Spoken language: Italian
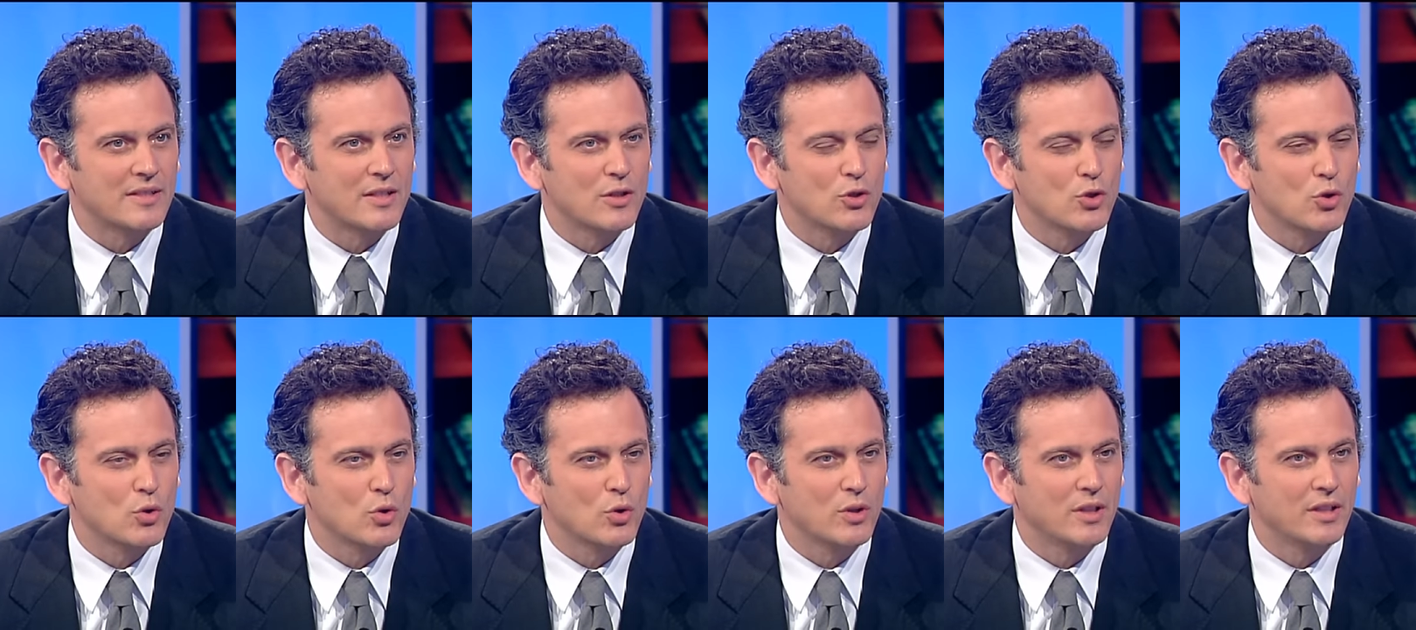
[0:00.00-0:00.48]

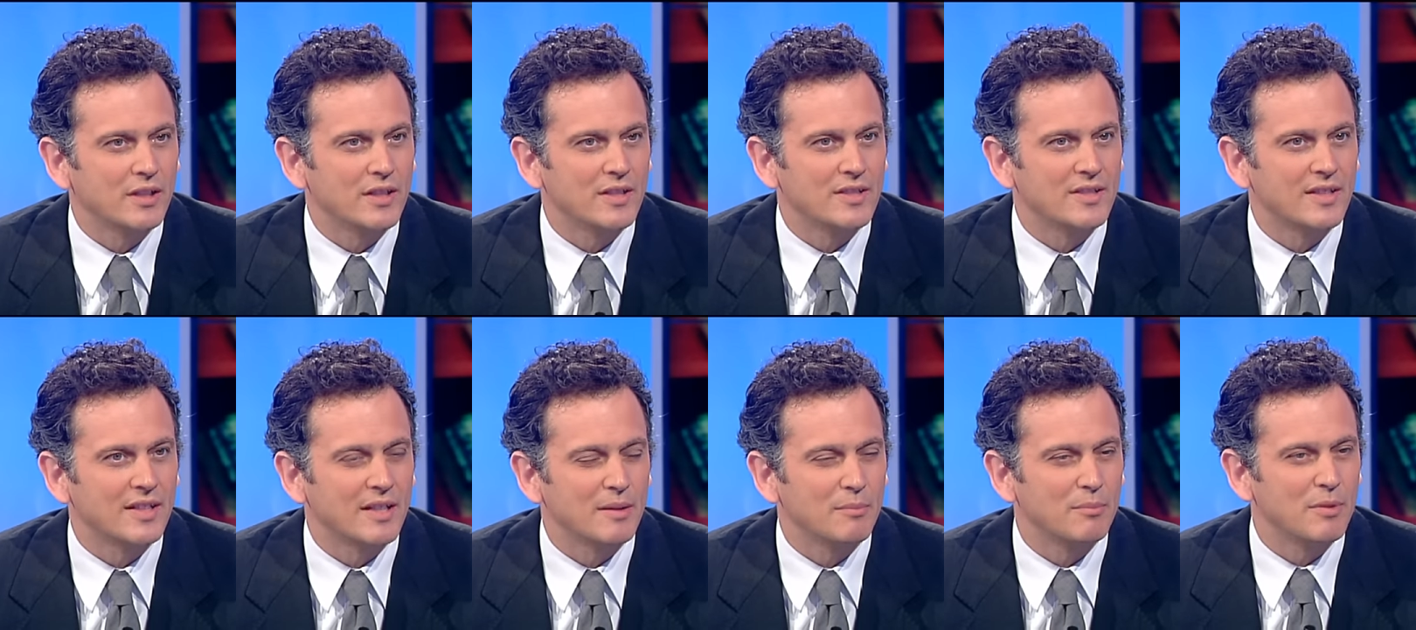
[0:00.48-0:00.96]
stagione
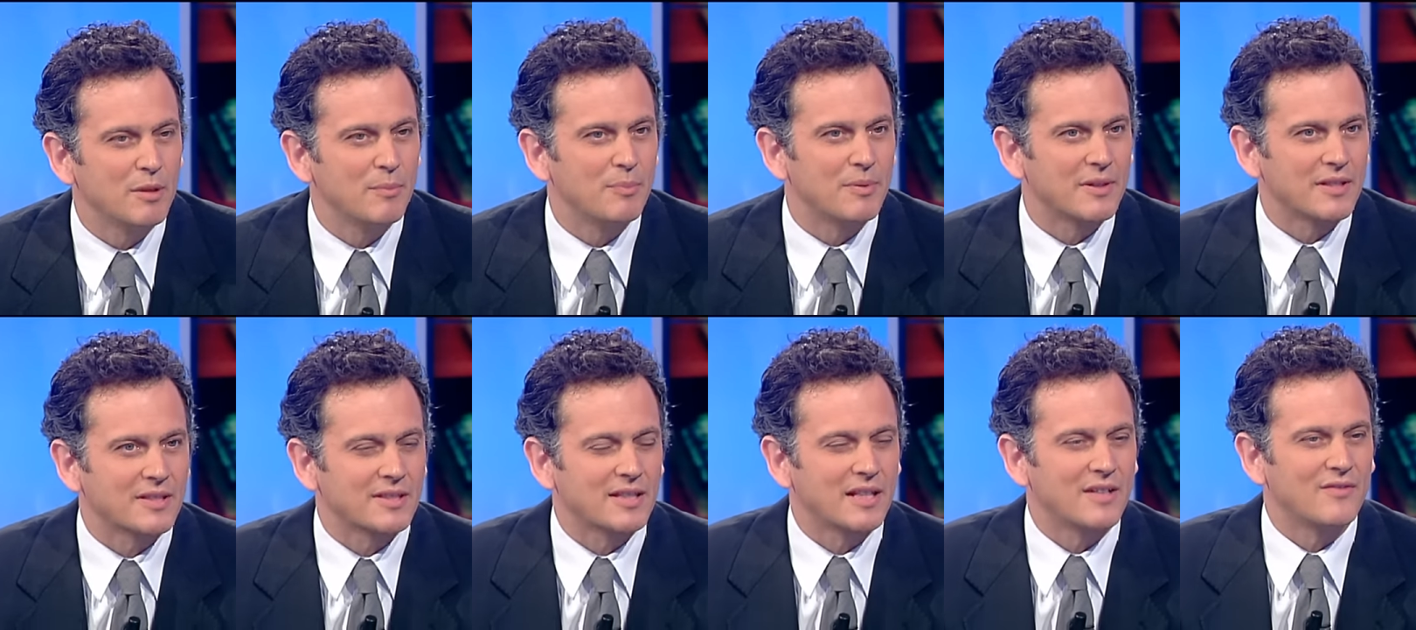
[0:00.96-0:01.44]
di Serie B
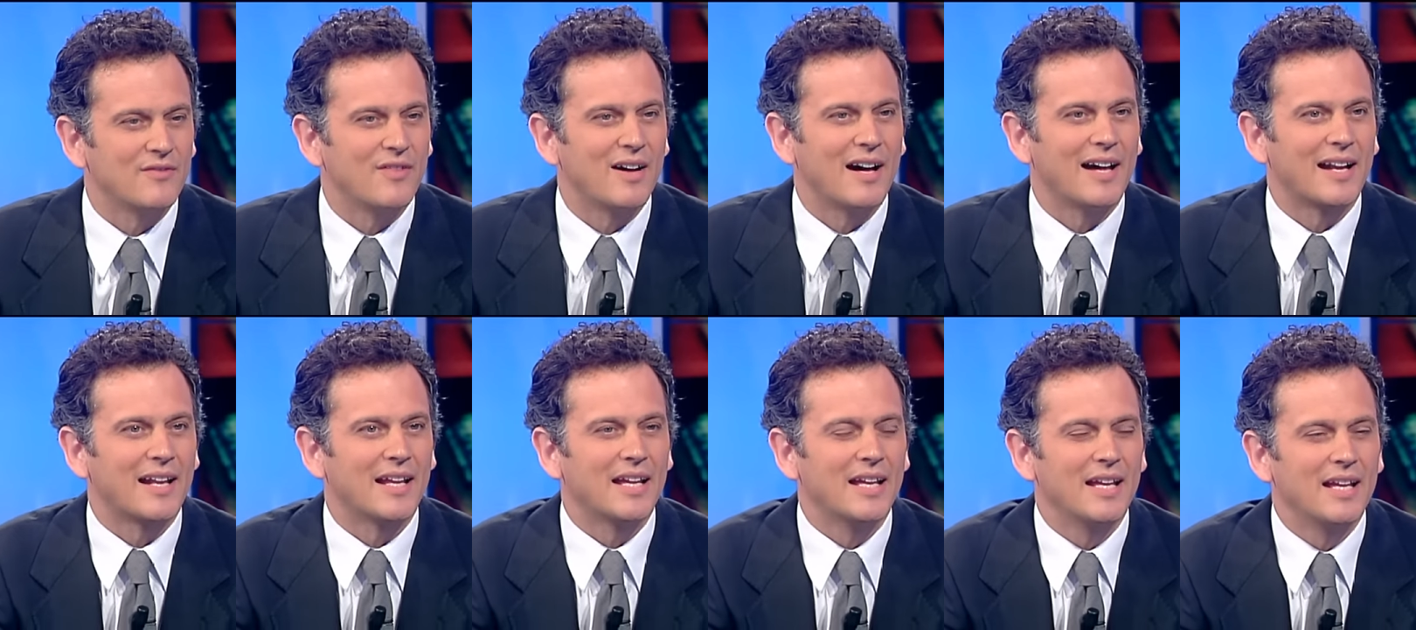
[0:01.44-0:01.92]
per
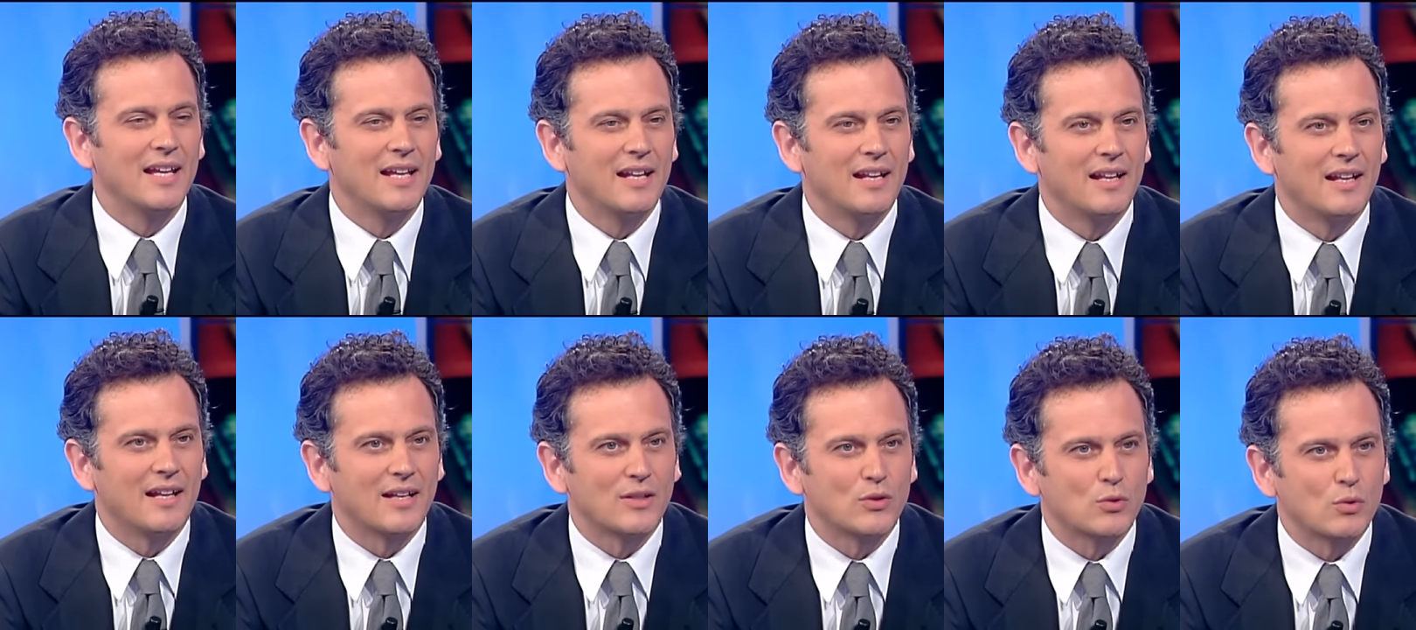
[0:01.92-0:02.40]
salvare
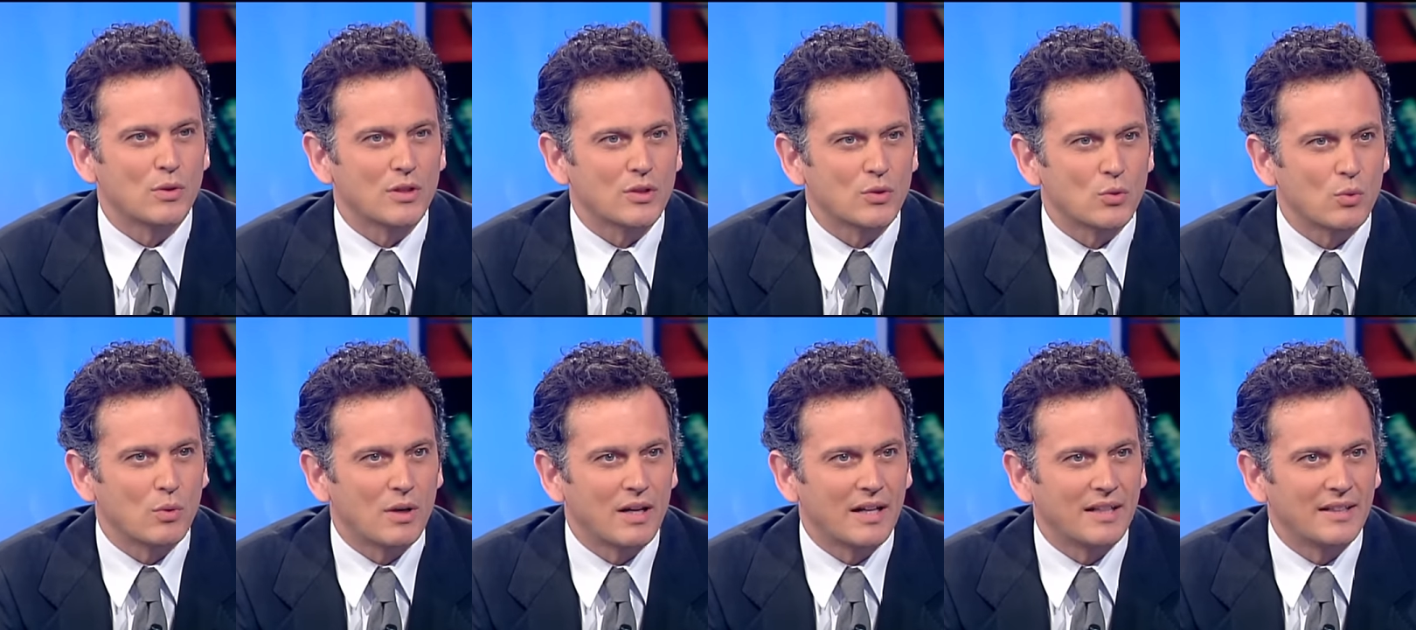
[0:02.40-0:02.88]
la sua
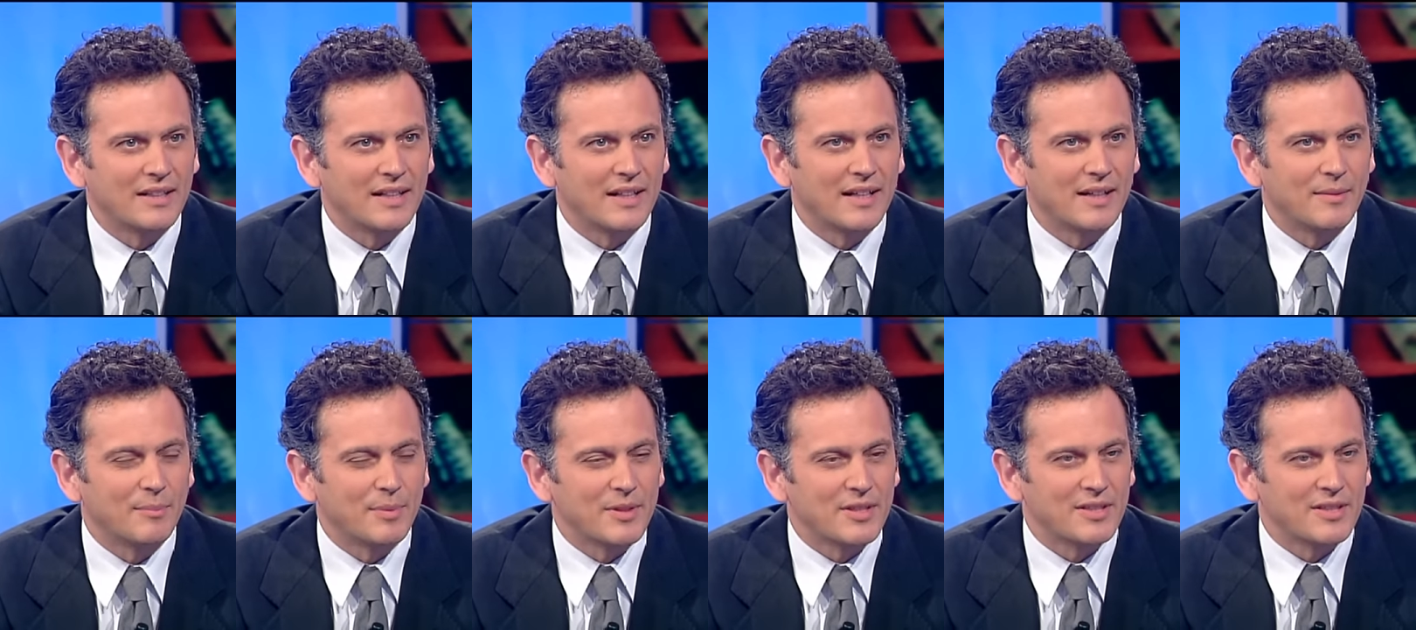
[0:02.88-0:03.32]
squadra.